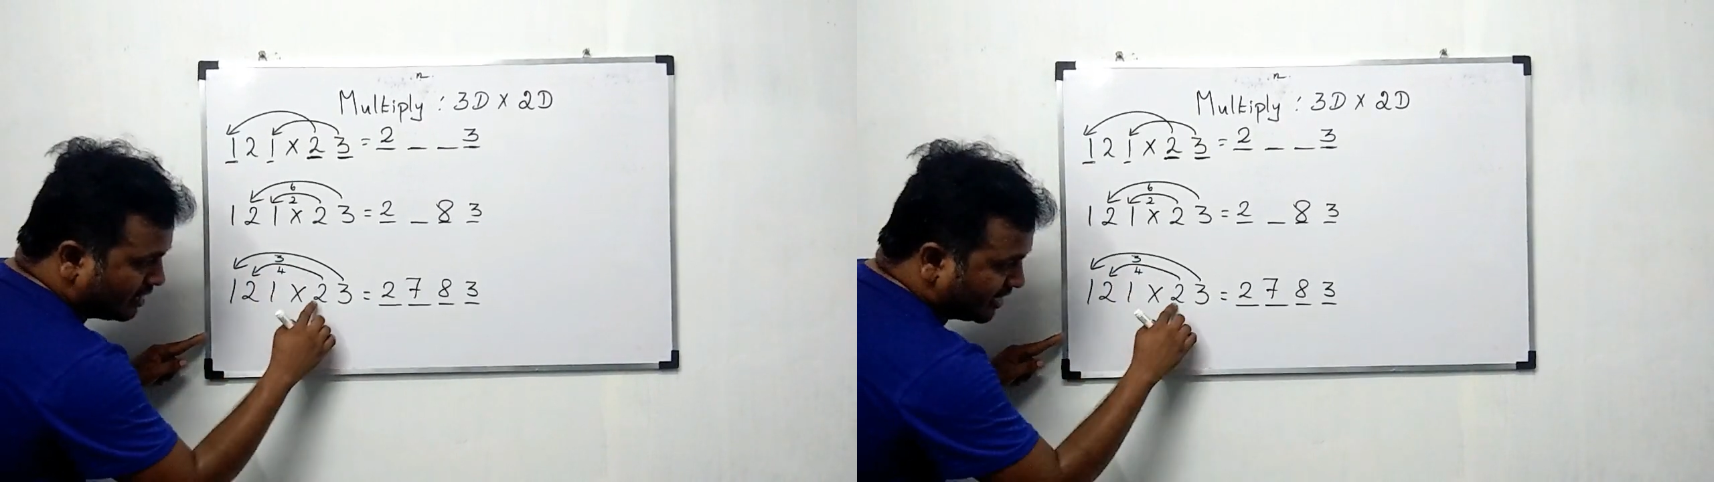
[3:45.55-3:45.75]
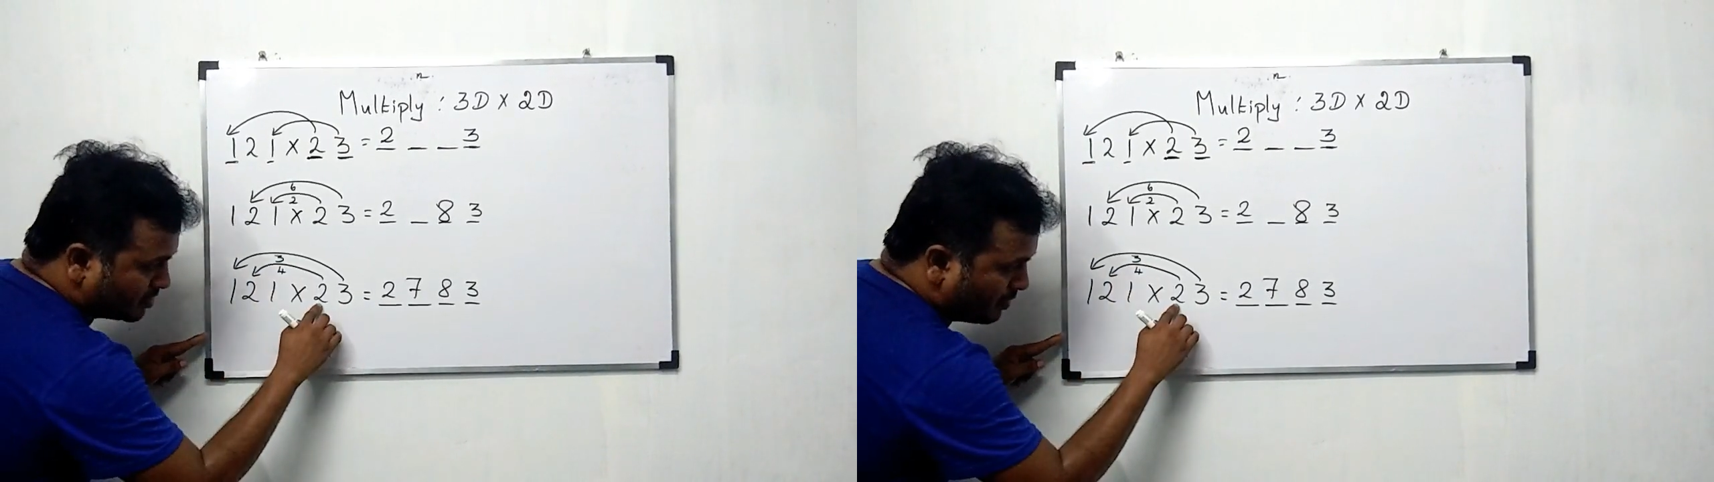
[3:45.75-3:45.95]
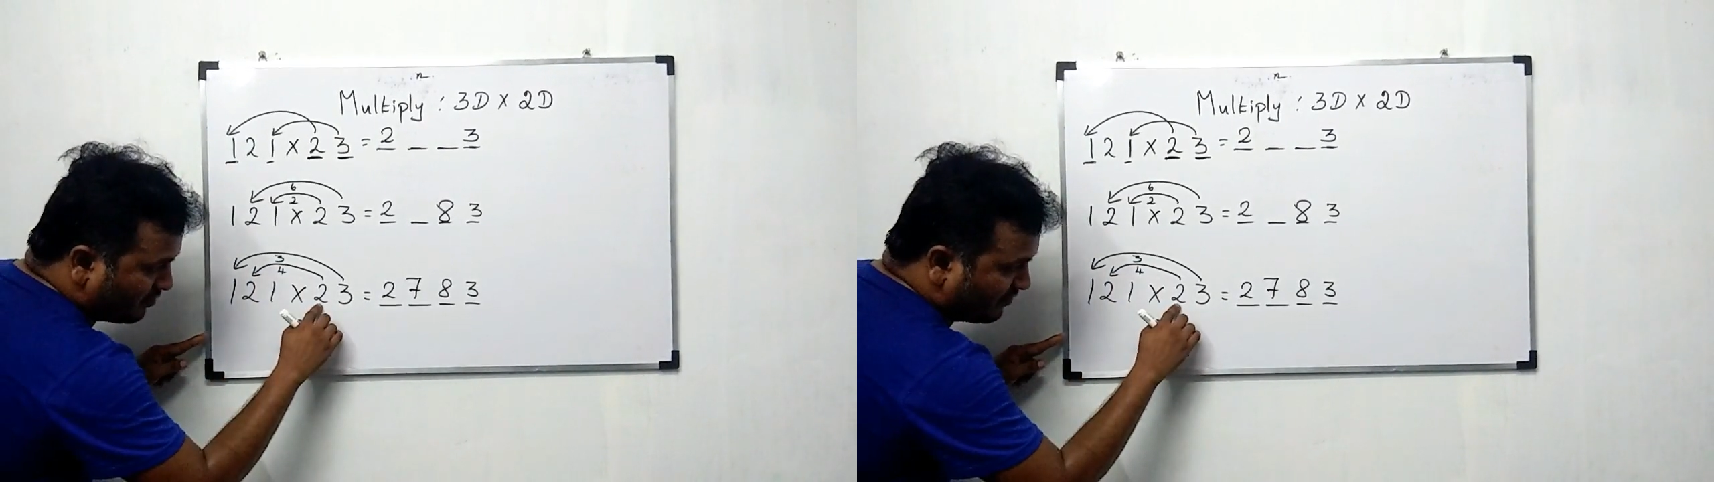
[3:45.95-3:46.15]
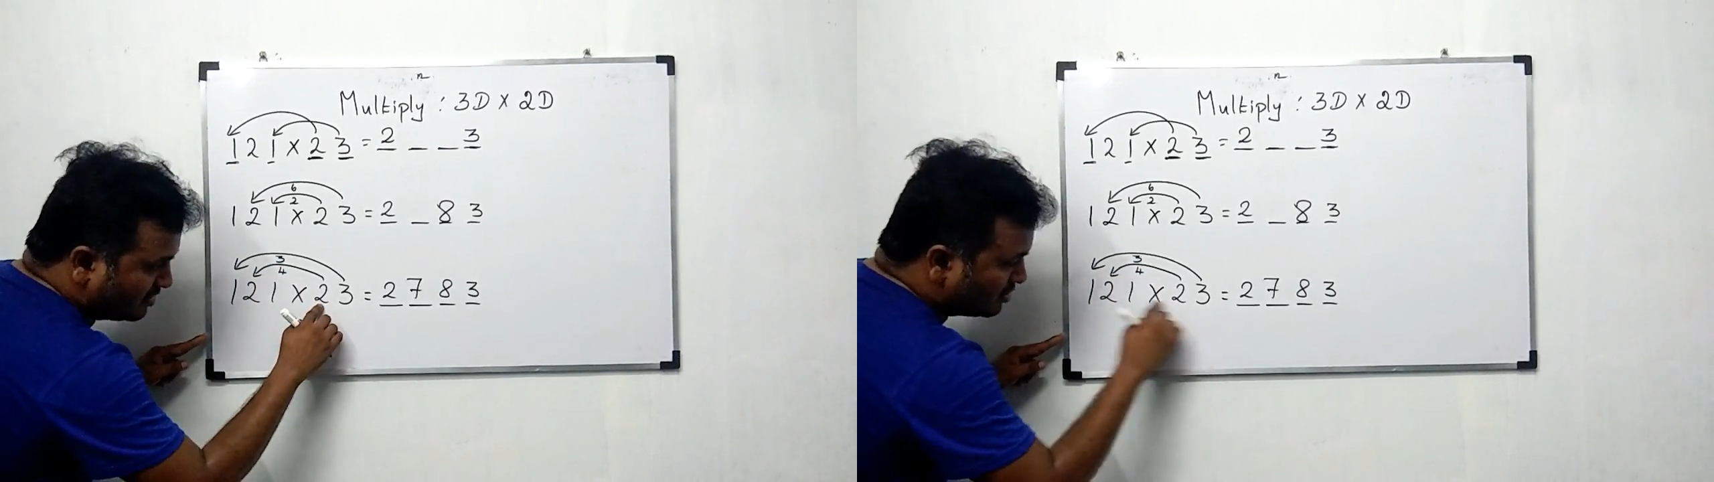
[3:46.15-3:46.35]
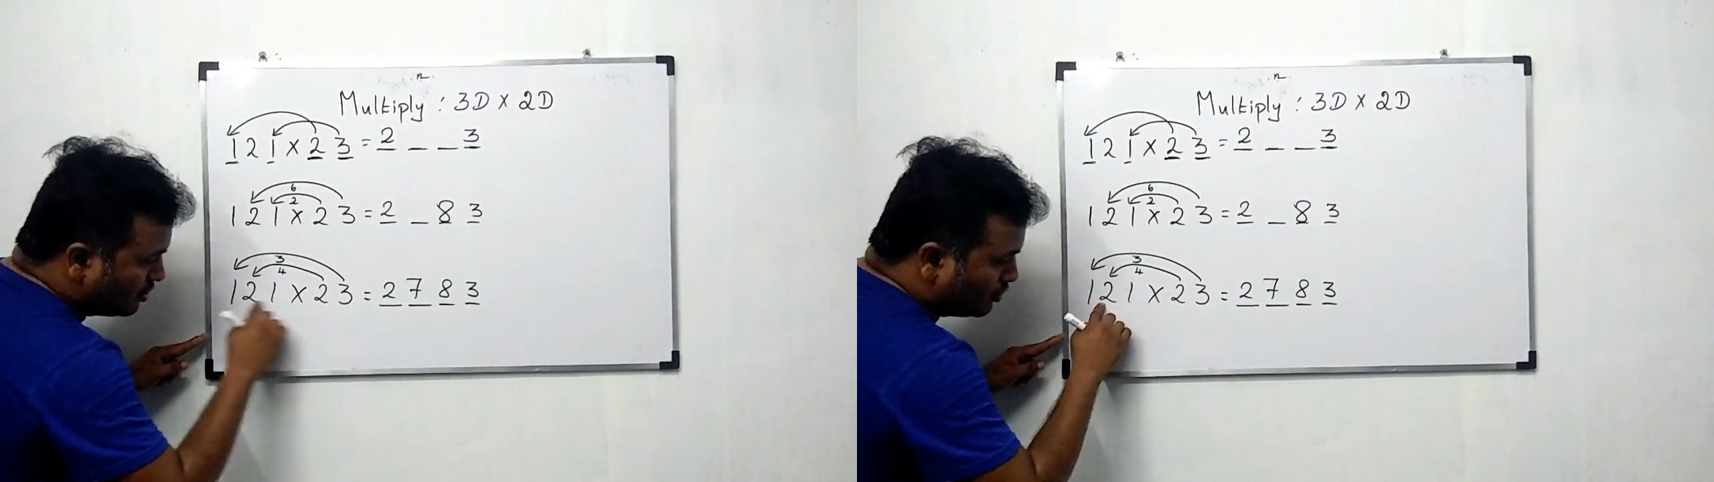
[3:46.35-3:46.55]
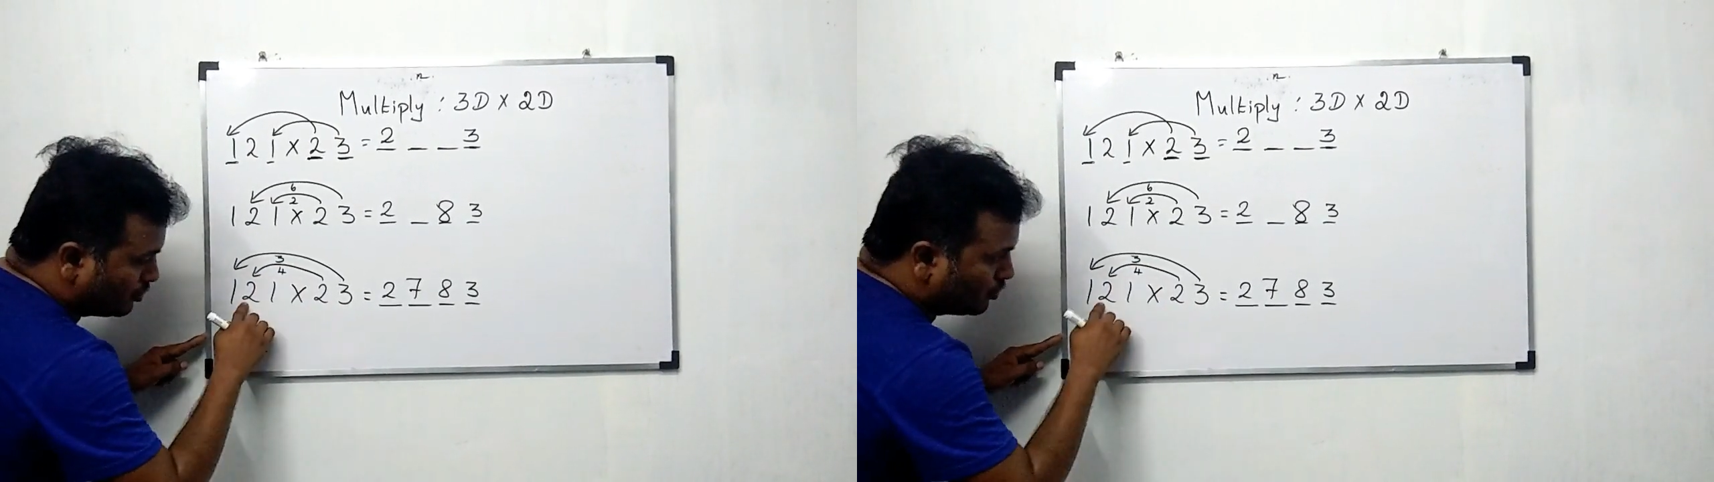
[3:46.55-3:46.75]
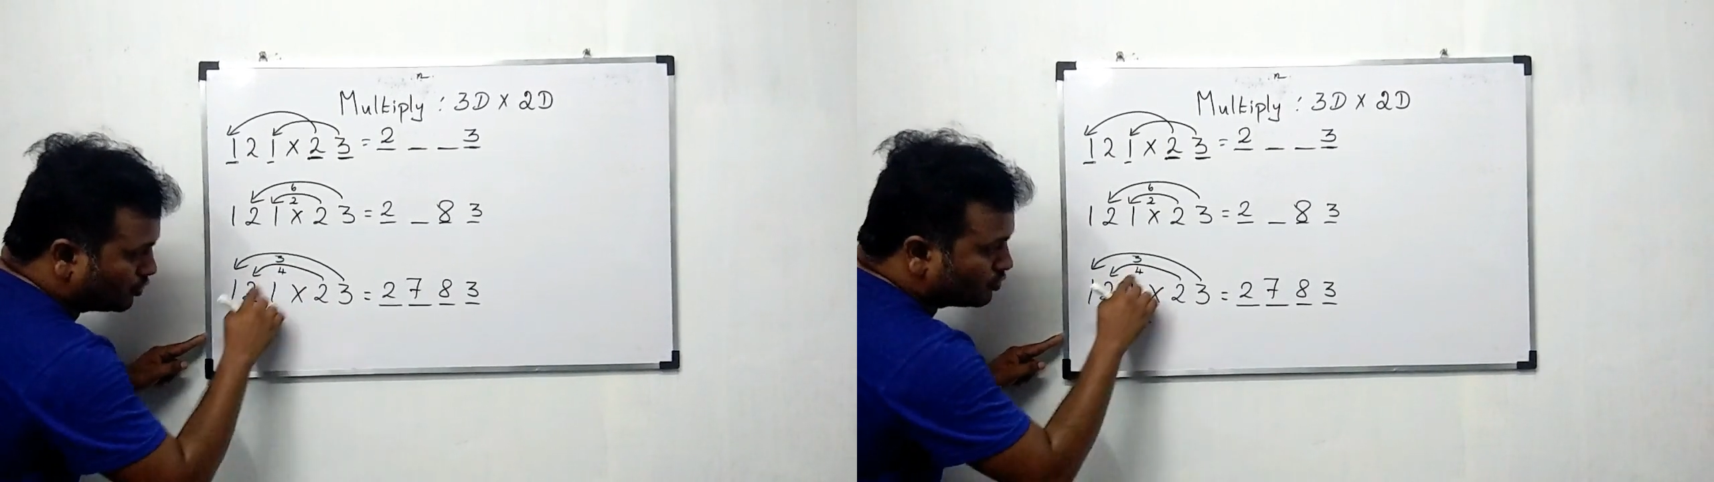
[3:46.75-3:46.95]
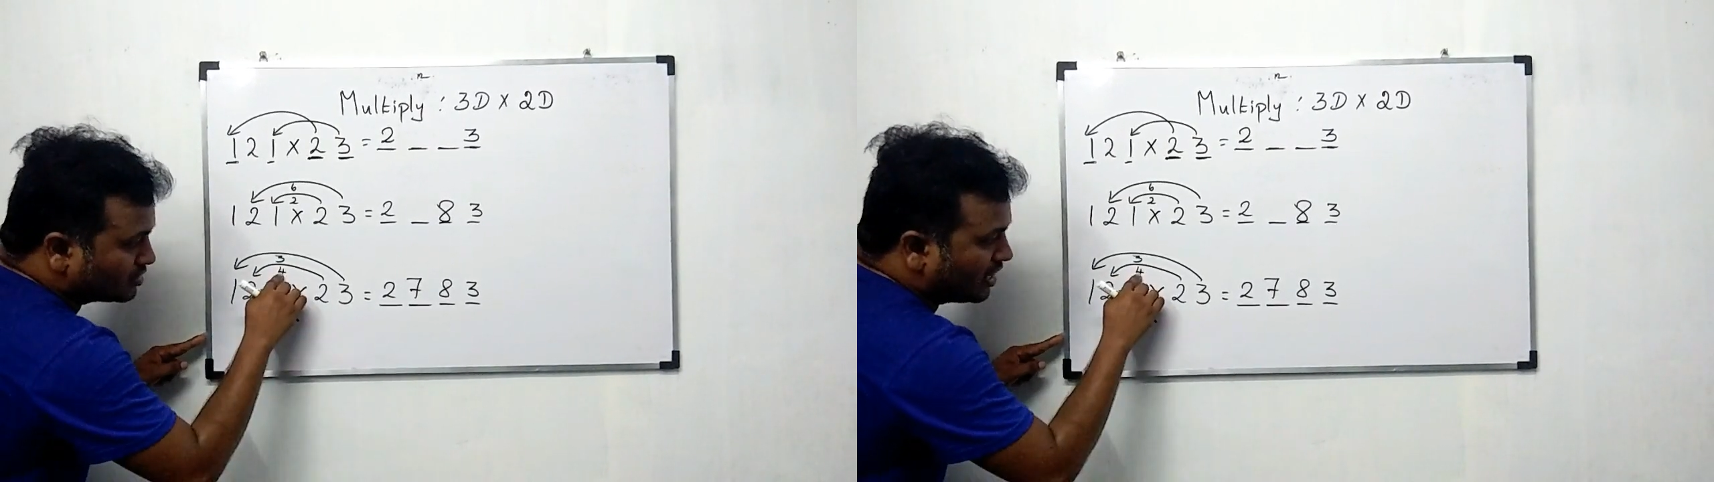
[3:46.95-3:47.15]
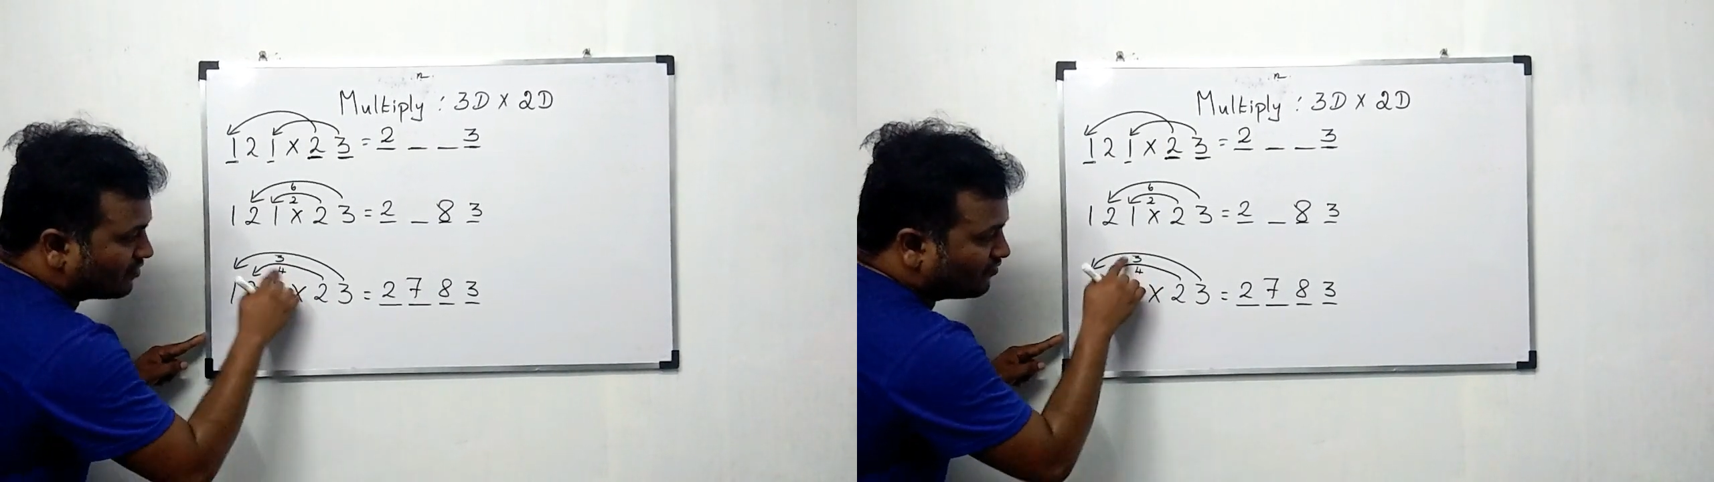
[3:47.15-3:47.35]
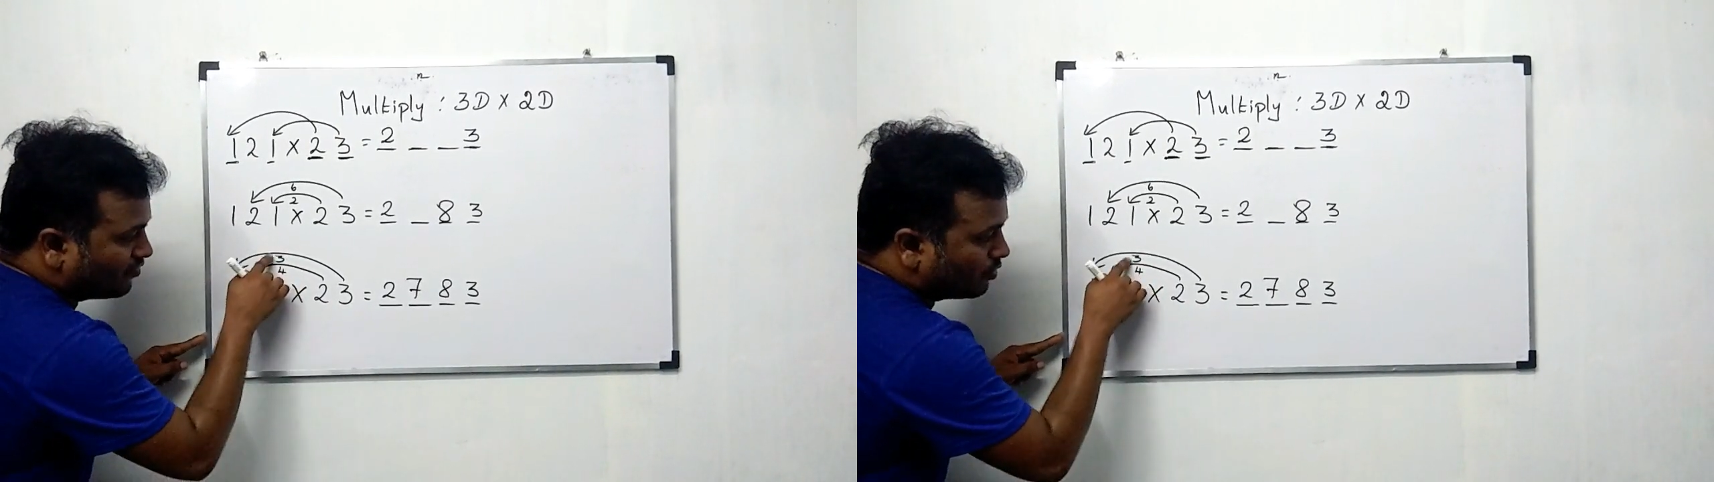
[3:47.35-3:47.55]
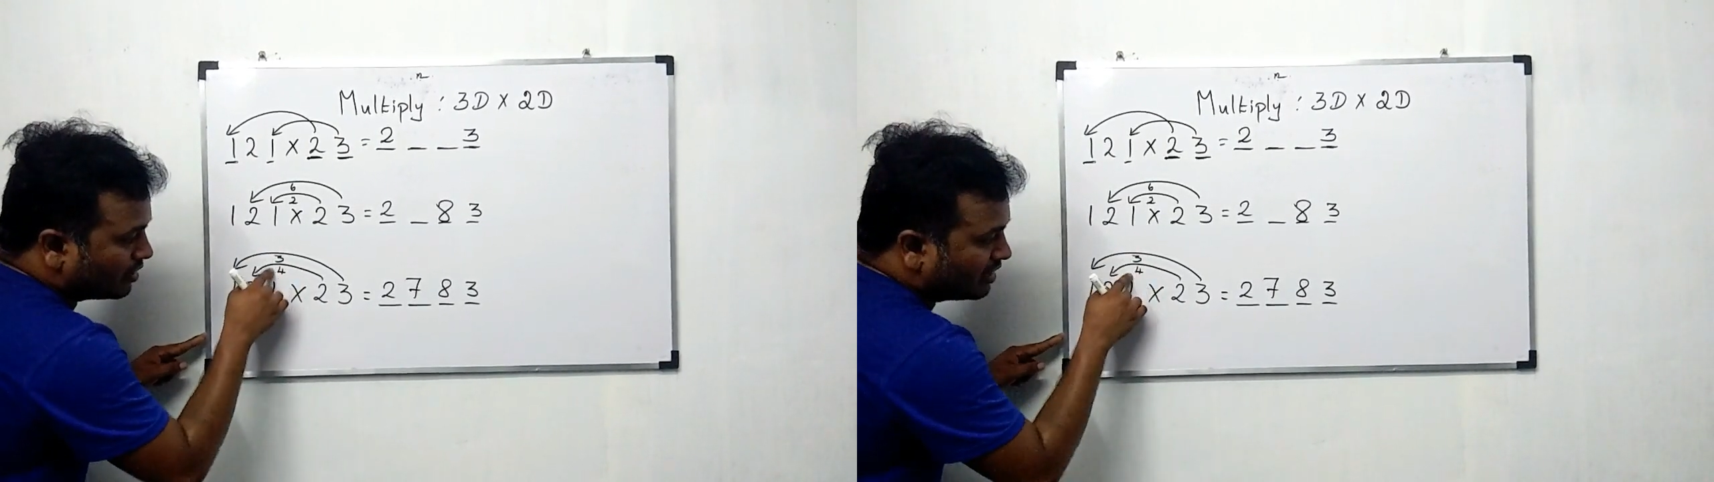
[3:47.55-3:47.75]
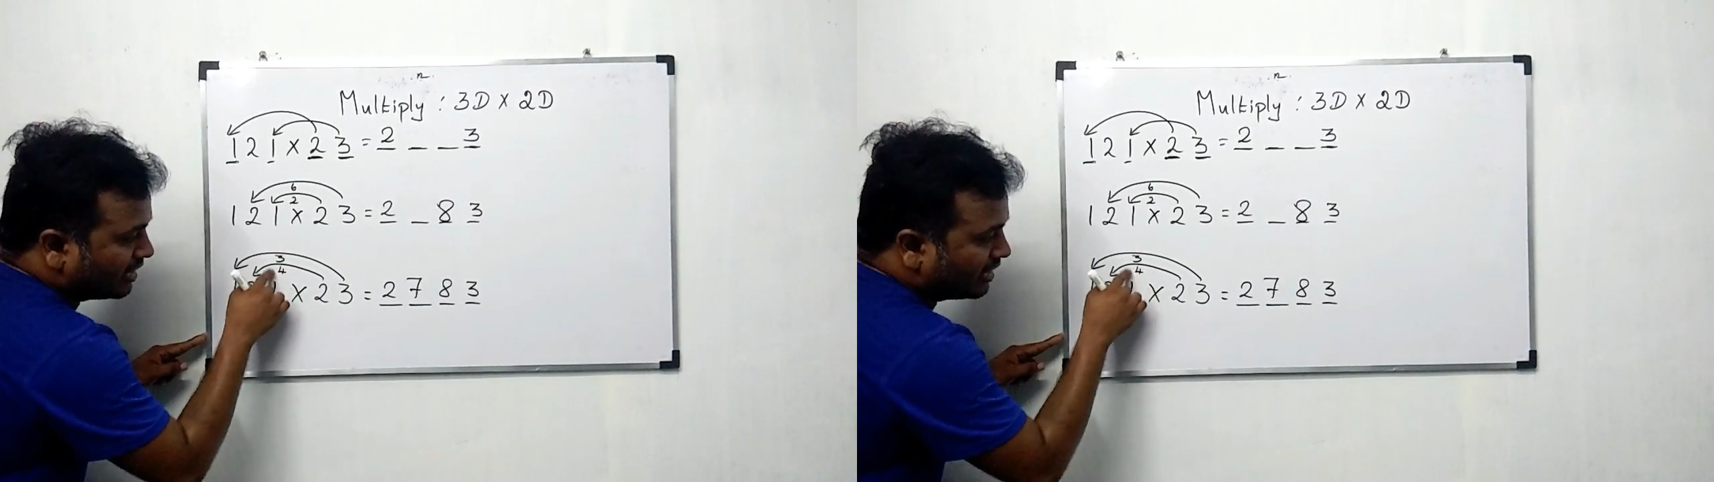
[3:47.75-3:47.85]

நெக்ஸ்ட் பாருங்க ஃப்ரெண்ட்ஸ் டூ டூ சார் ஃபோர்